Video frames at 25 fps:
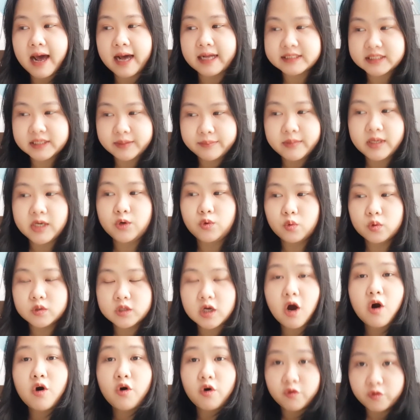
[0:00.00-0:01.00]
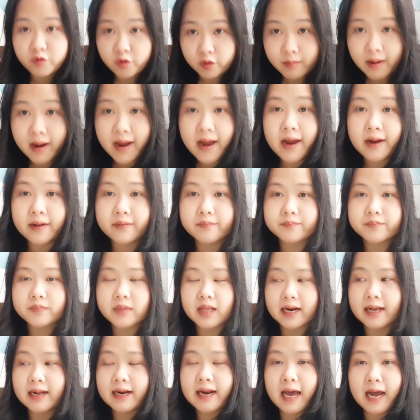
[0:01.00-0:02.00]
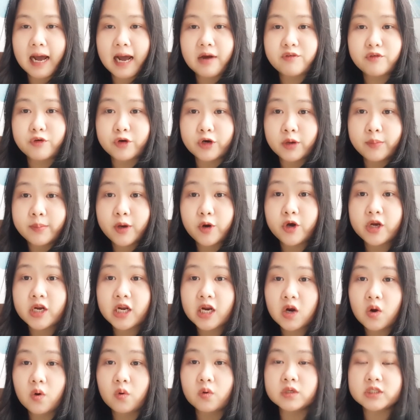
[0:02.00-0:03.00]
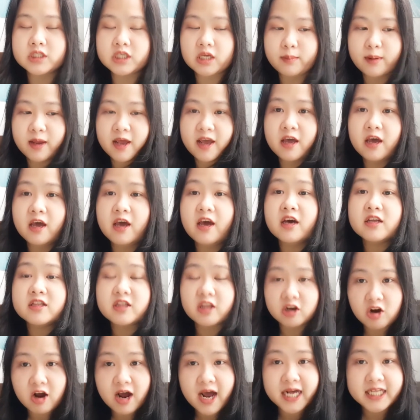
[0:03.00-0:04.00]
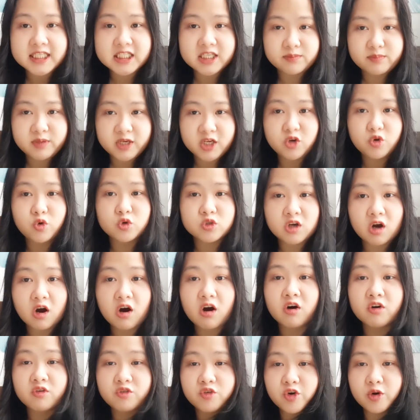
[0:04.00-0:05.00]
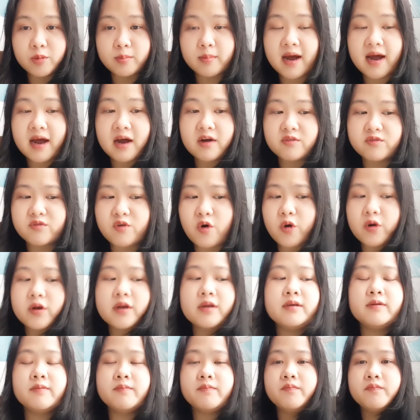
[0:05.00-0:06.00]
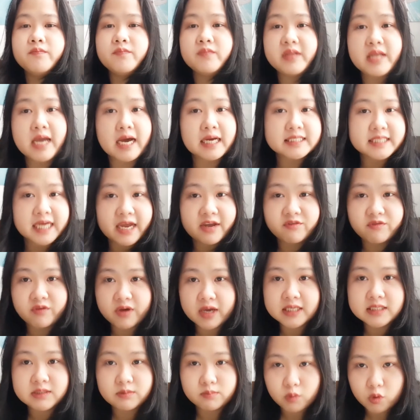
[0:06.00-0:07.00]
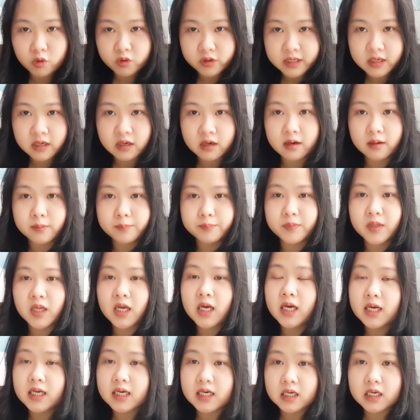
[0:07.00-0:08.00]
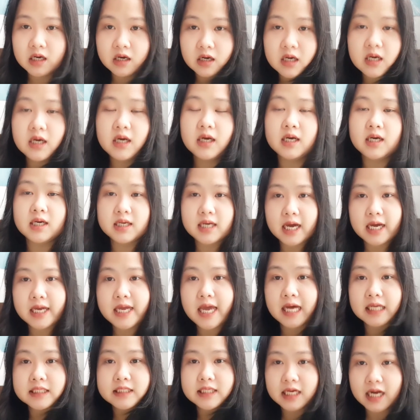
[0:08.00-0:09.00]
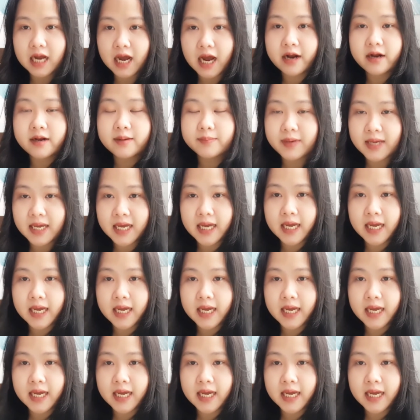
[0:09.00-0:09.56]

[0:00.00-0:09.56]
อาจจะมีดูช่องของฝนบ้างแต่หลังๆฝนก็ไม่ค่อยได้ลงใช่ไหมแต่ก็อาจจะมีดูช่องของฝนบ้างฝนยังใช้ Facebook เดิมหรือถ้าอยากจะทัก